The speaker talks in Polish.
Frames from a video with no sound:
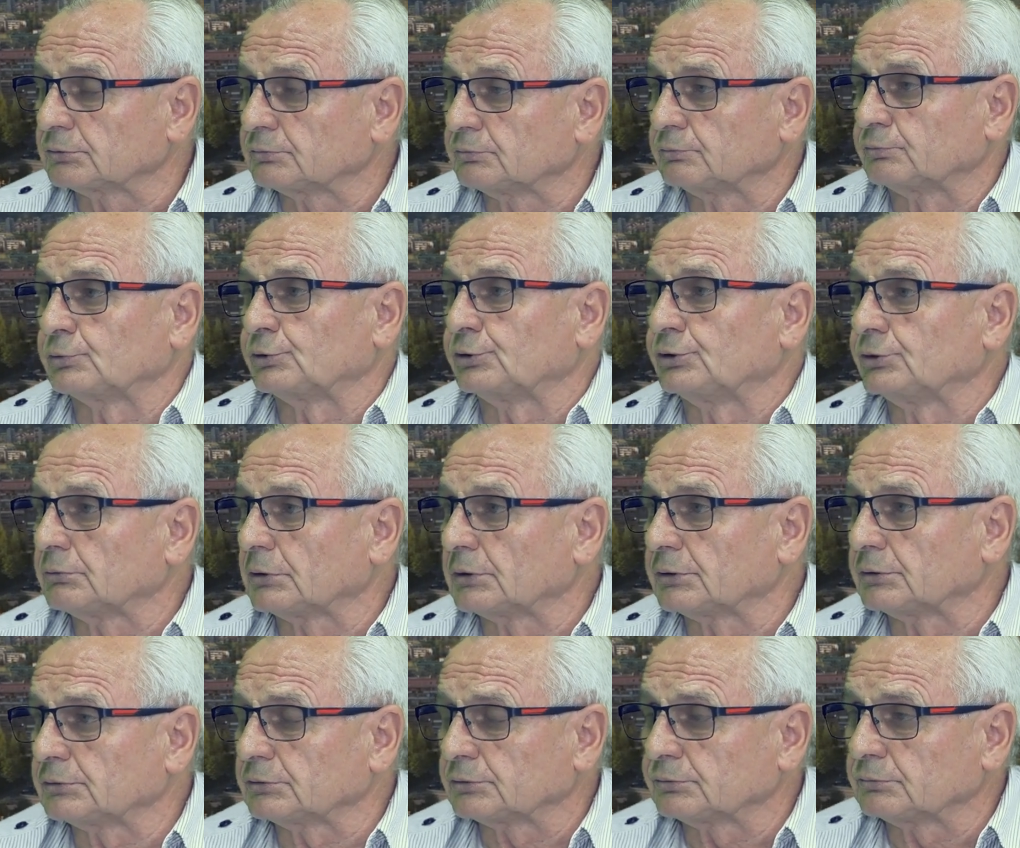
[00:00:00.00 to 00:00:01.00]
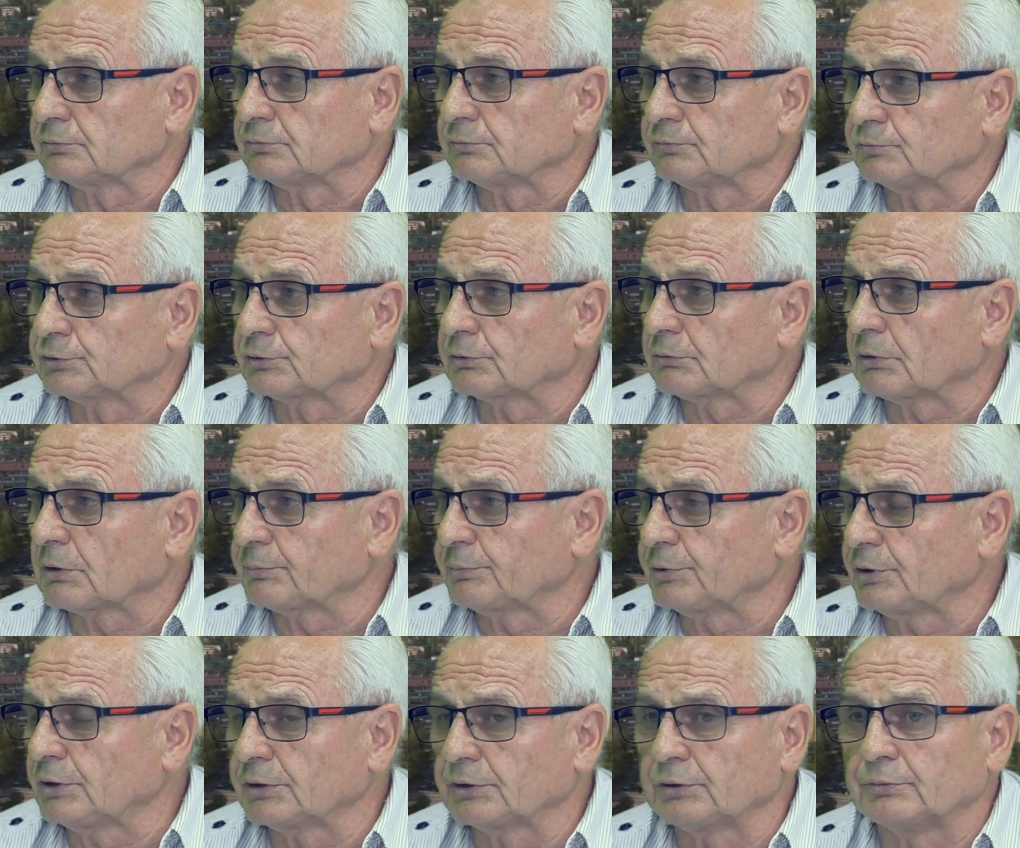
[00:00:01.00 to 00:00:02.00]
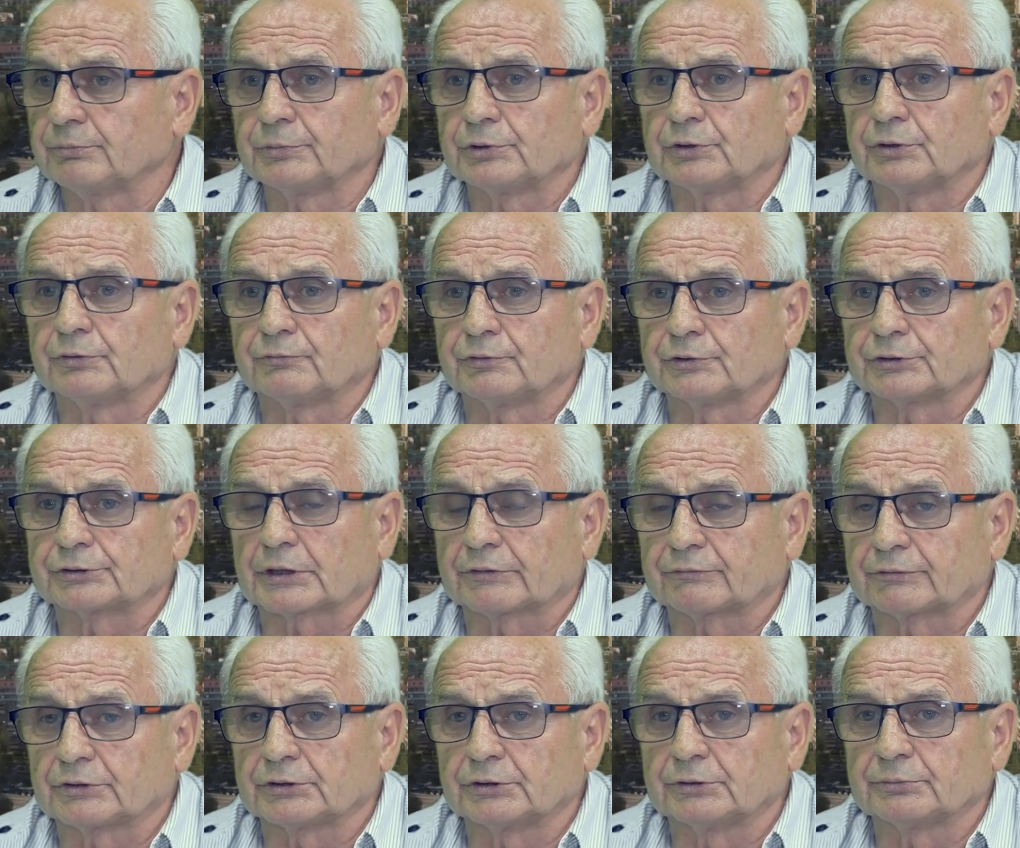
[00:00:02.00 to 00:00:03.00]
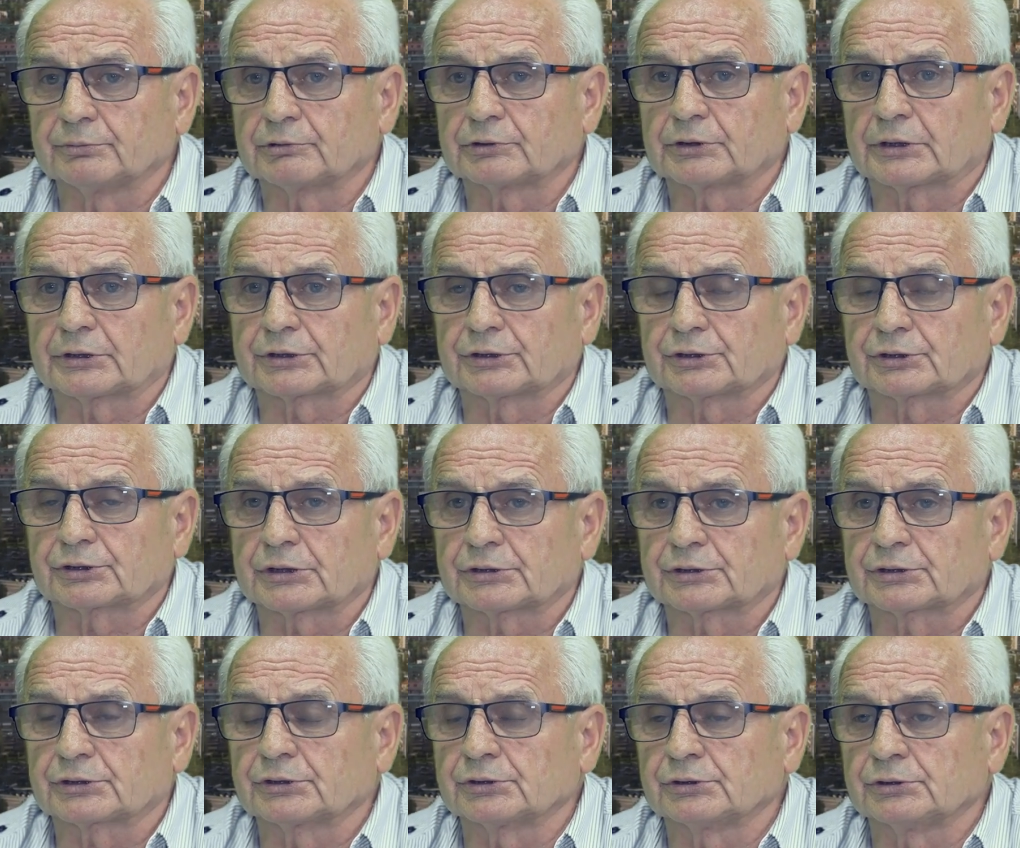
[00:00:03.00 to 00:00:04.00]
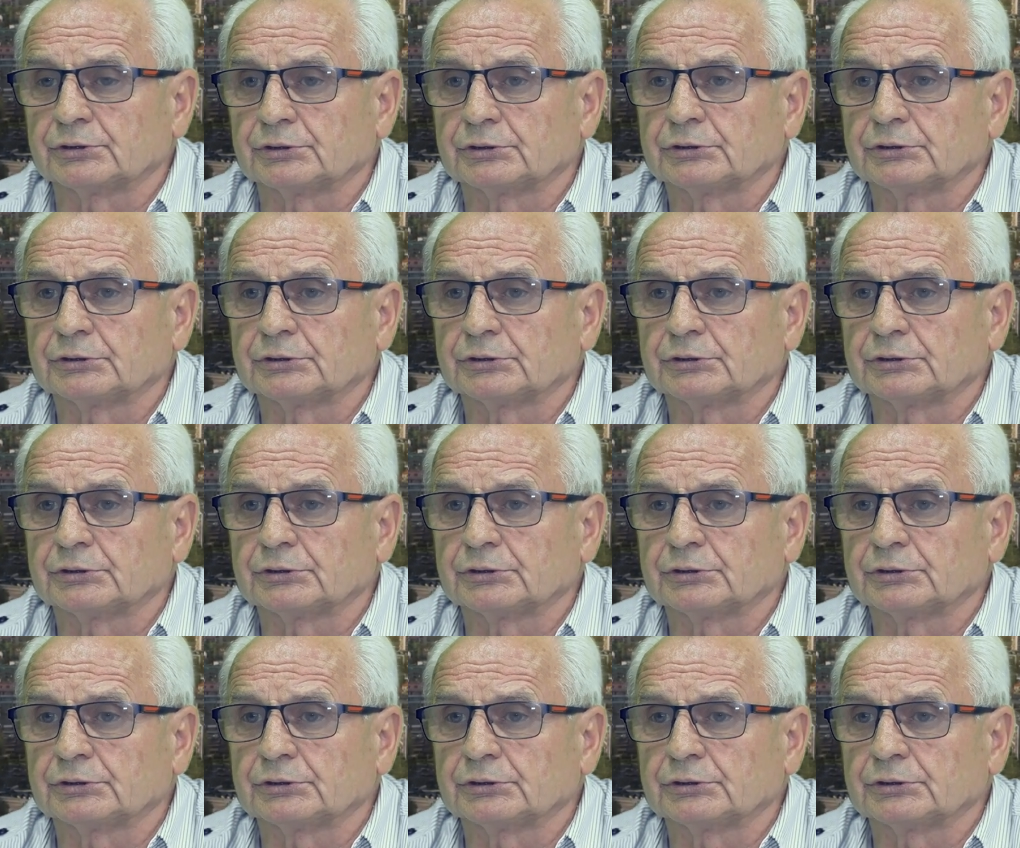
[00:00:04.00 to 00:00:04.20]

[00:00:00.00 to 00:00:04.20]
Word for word: zwróciła wysłała bilet mi do wojska. Wtedy były takie czasy i,